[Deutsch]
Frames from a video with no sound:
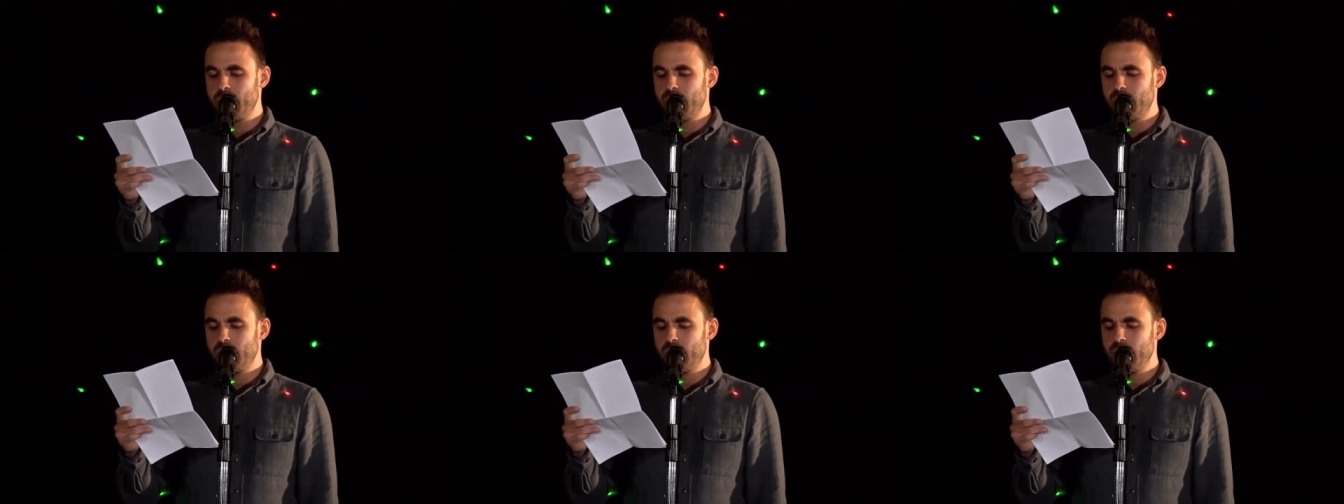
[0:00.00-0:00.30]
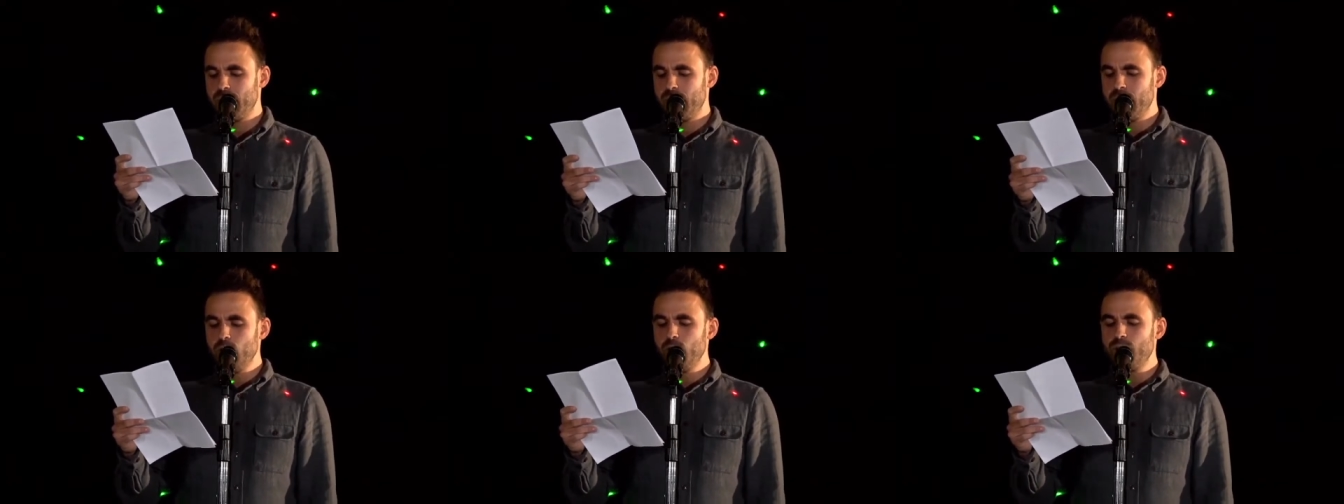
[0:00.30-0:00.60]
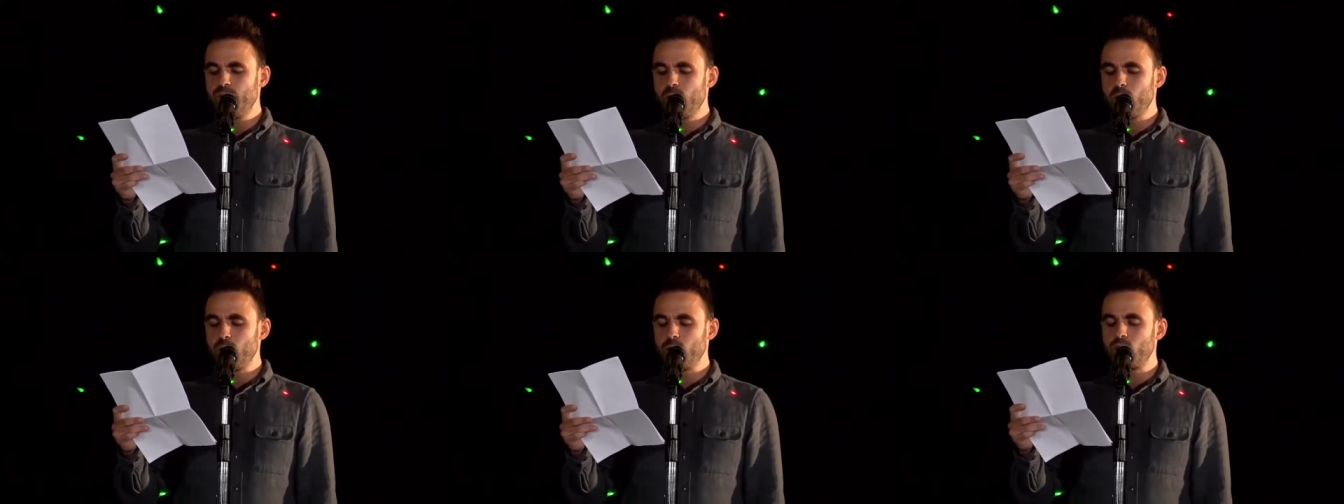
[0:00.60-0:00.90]
Die
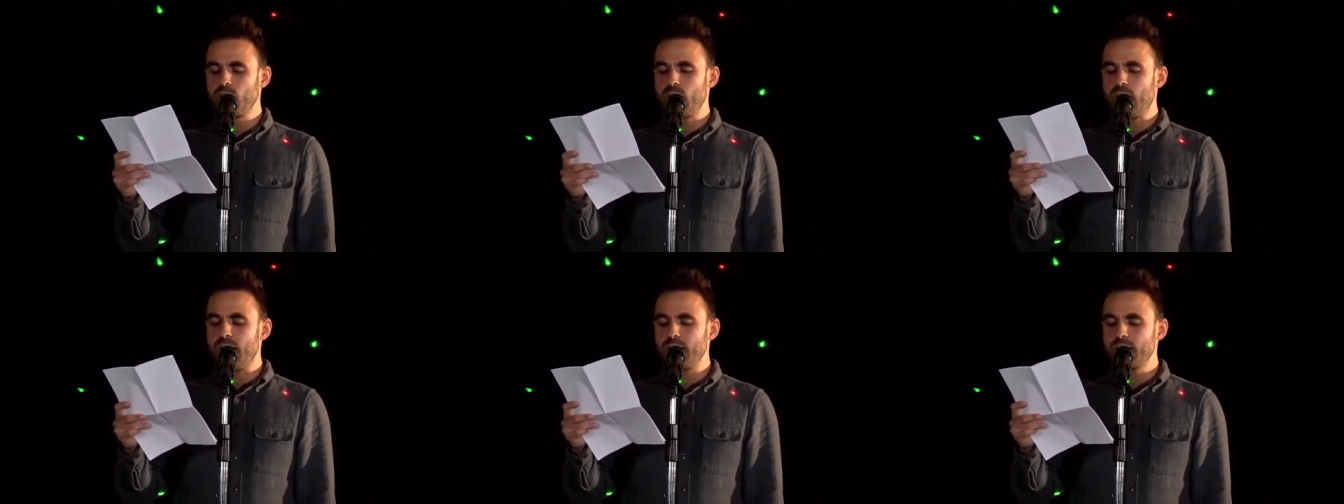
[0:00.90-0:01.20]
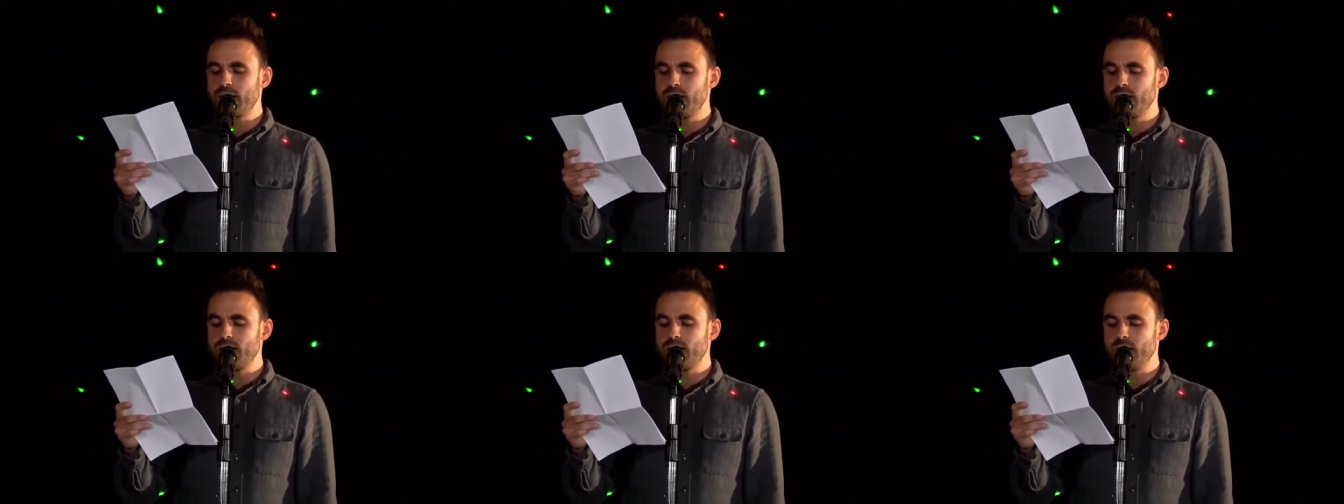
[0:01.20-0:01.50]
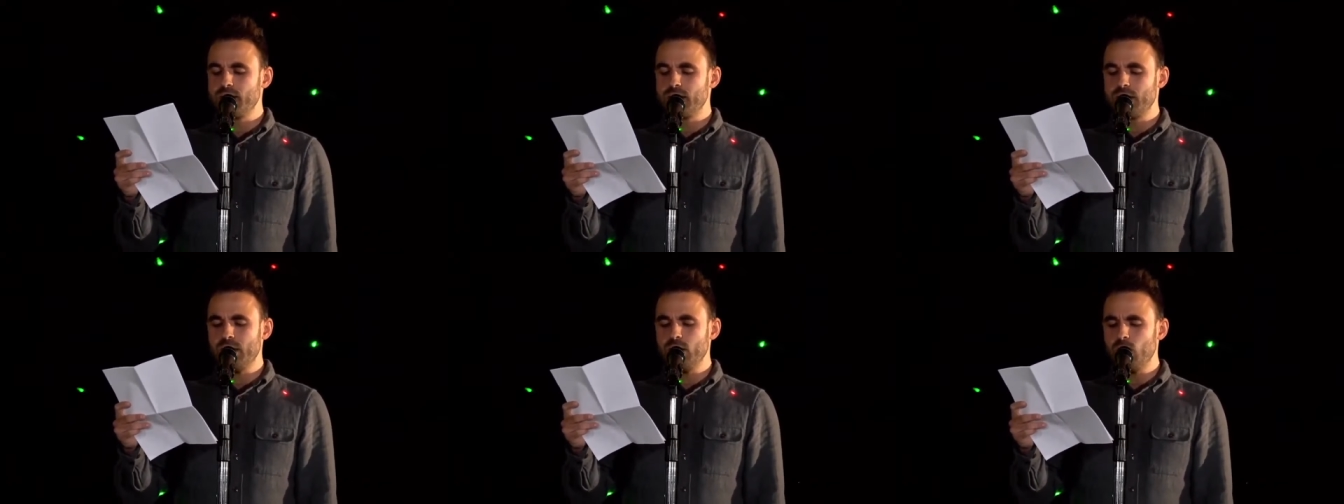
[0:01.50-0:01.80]
Lüfte und Straßen,
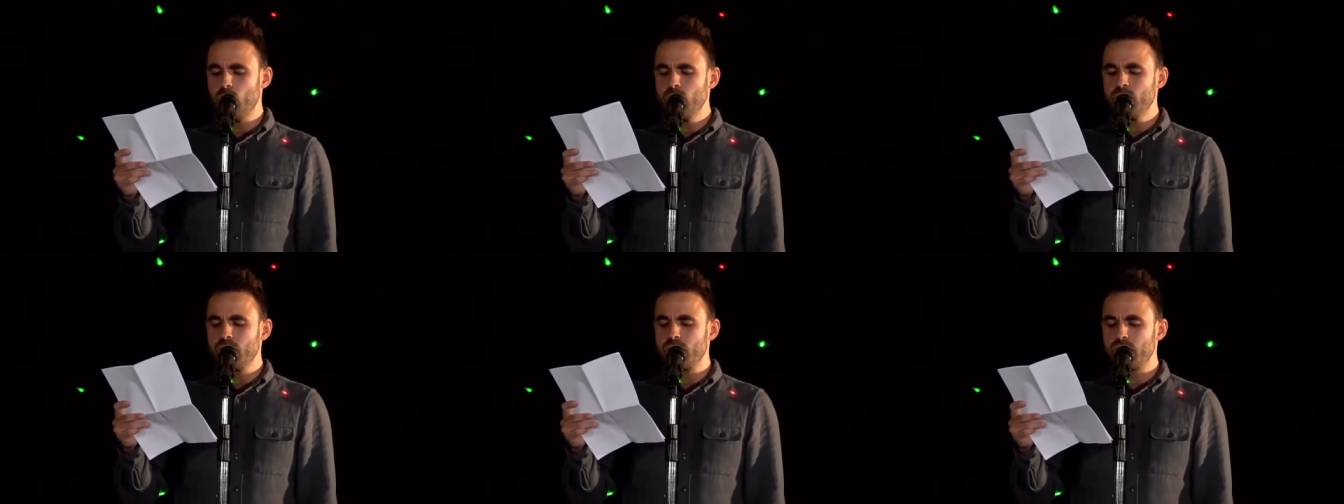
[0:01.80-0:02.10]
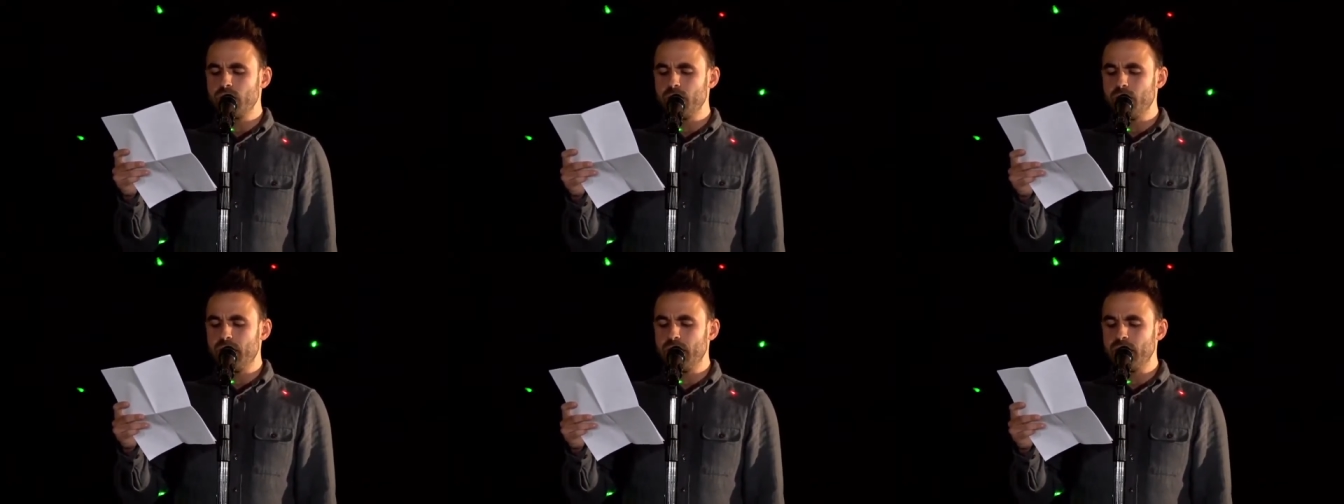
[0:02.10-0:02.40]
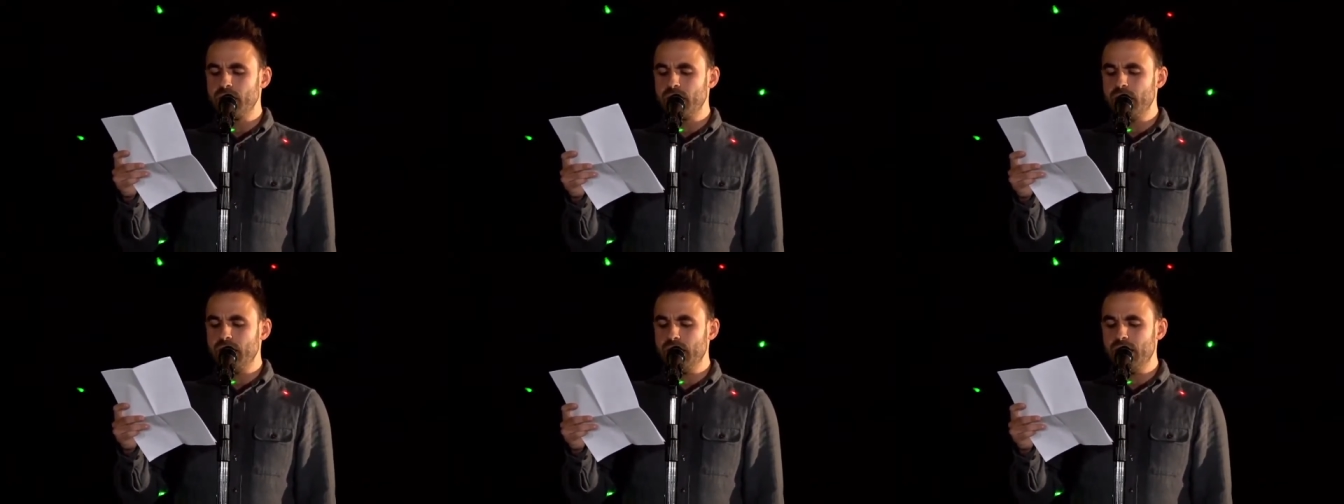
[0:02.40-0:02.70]
sie dünsten
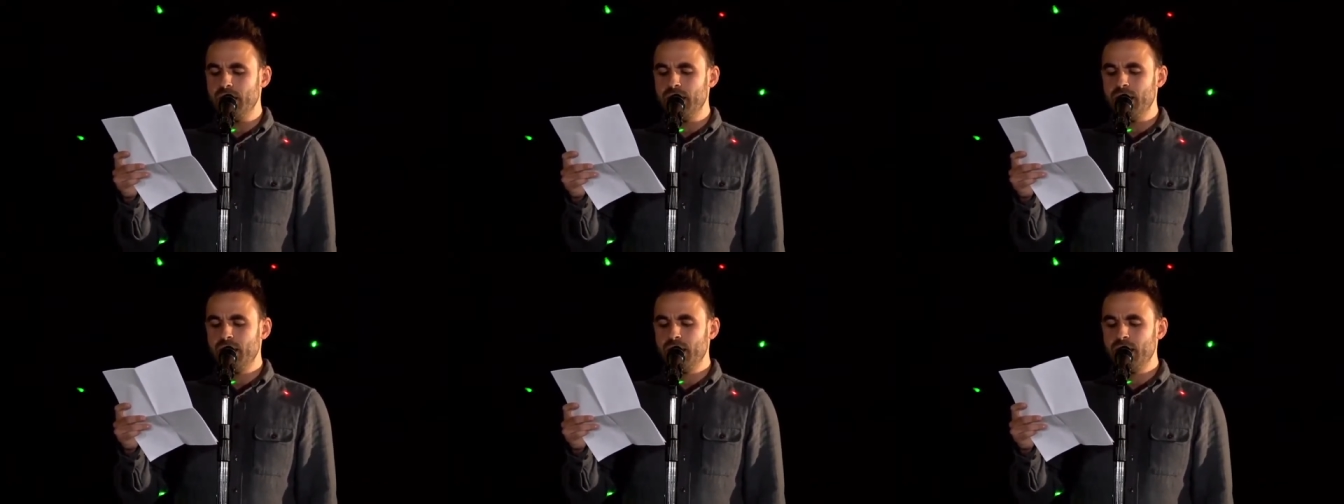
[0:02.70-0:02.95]
Benzin.